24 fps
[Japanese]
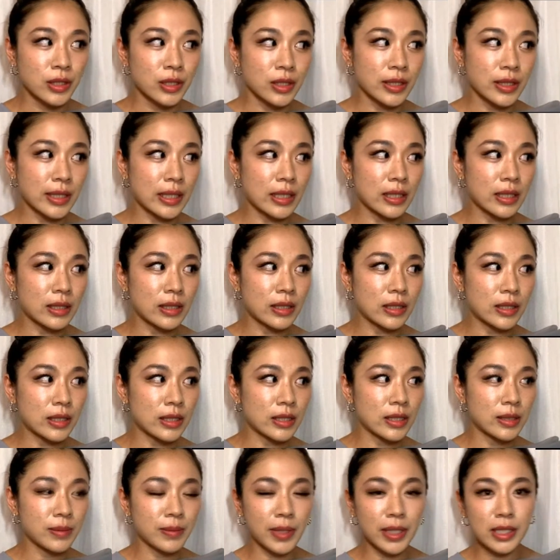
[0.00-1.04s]
えー、
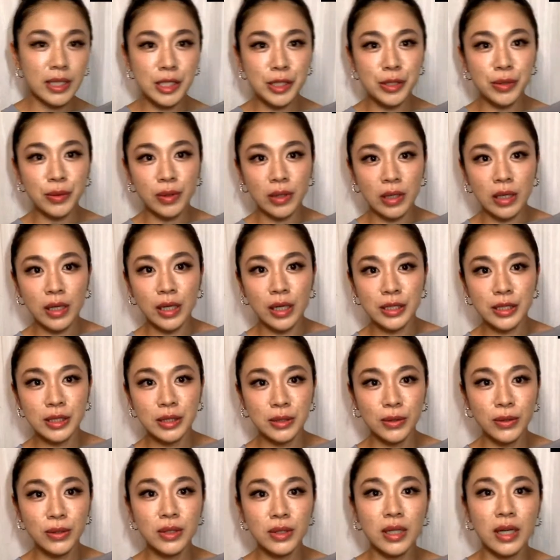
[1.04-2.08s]
イメージとかがす
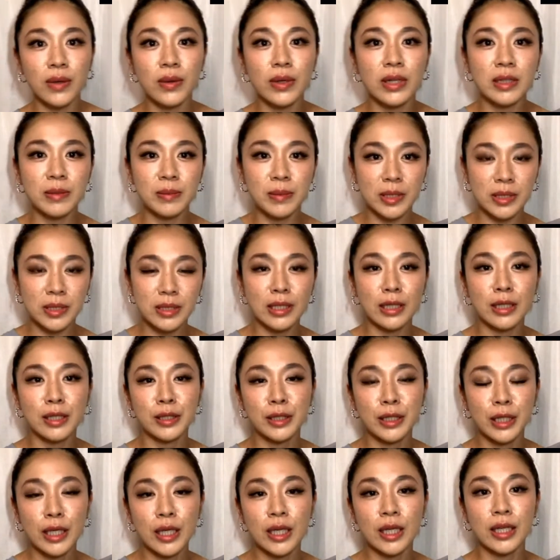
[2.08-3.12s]
ごく変わりました。
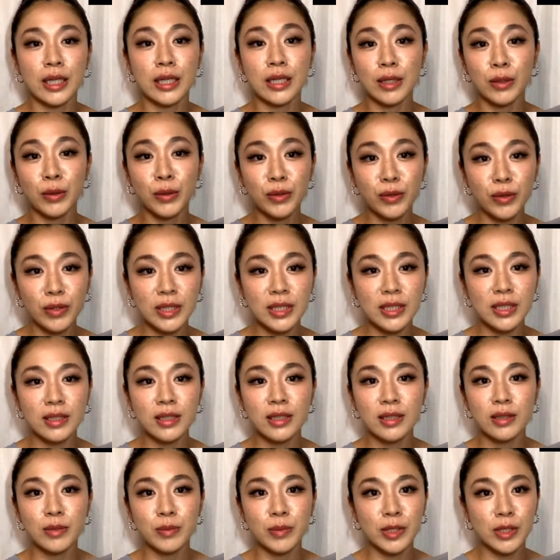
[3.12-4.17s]
で本当に
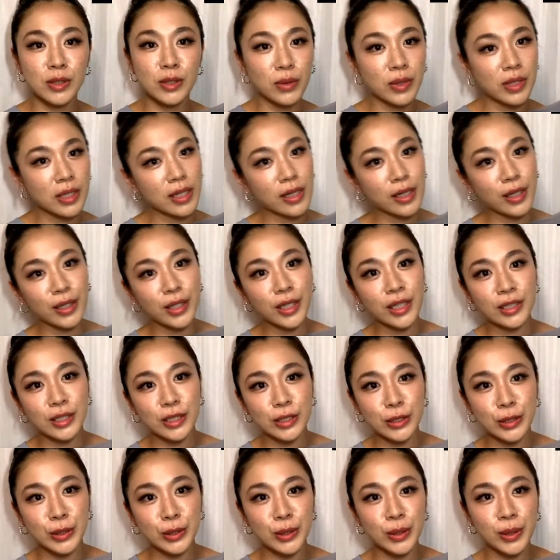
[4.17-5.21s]
ミスコンにかかわら
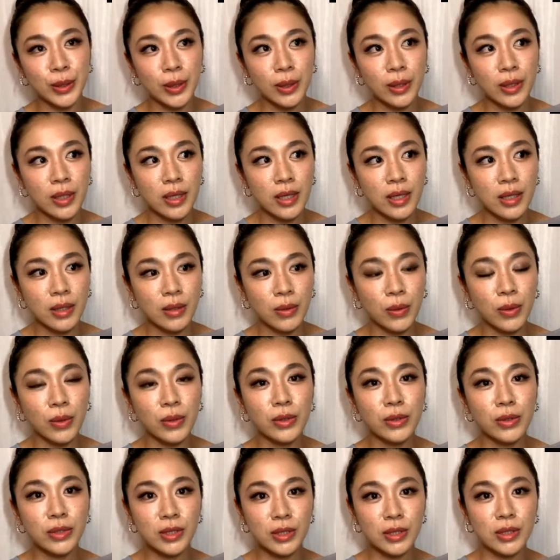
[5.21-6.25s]
ず行
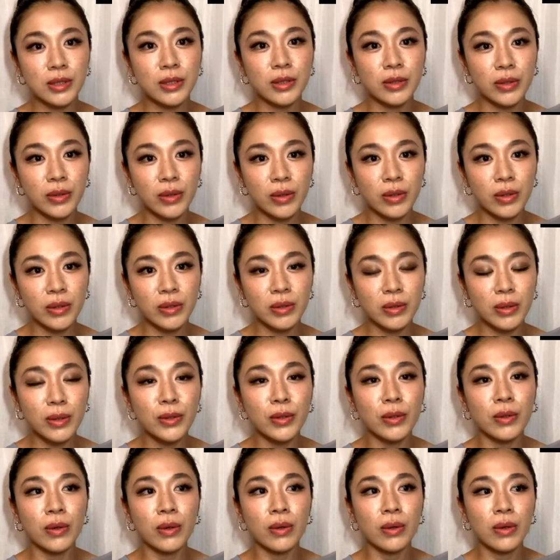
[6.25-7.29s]
動すること
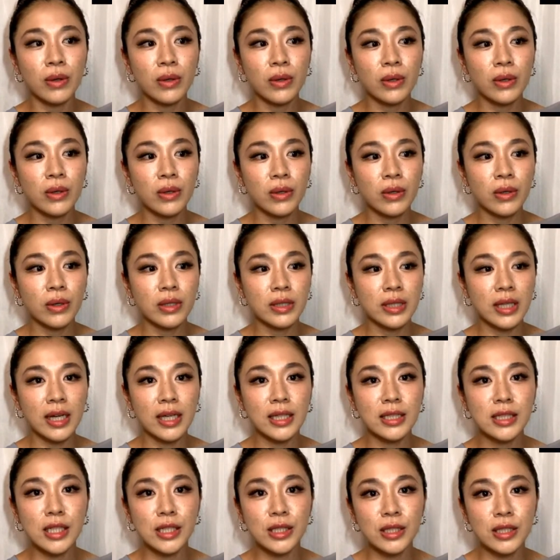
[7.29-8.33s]
の大
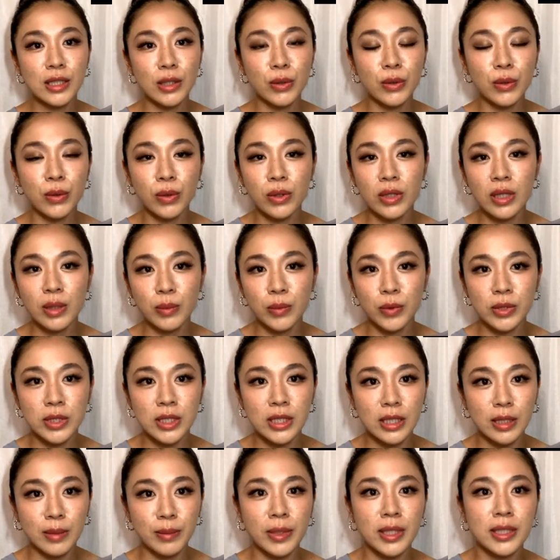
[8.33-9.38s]
切さをここでも知
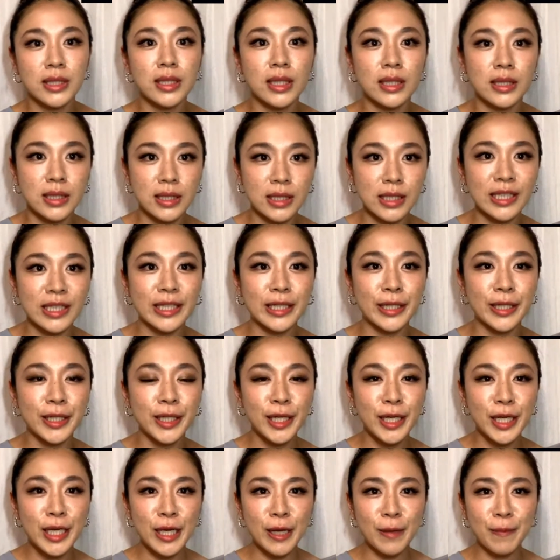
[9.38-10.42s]
りましたし
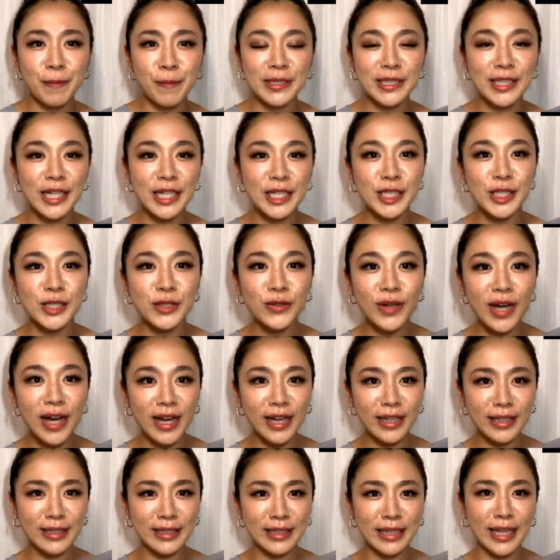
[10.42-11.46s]
やっぱ最初
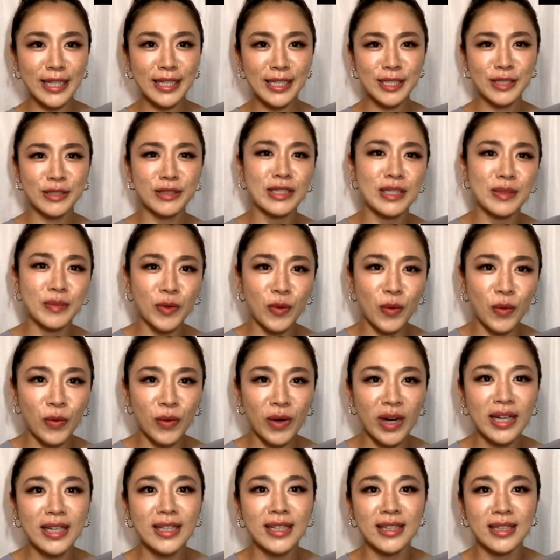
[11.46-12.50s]
は何するにも
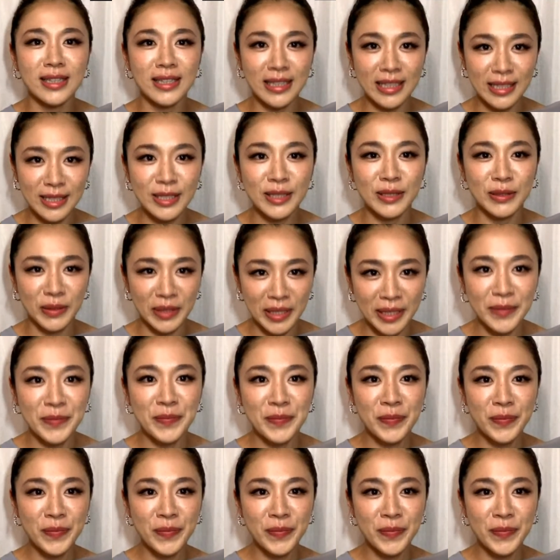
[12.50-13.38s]
怖いんですよね。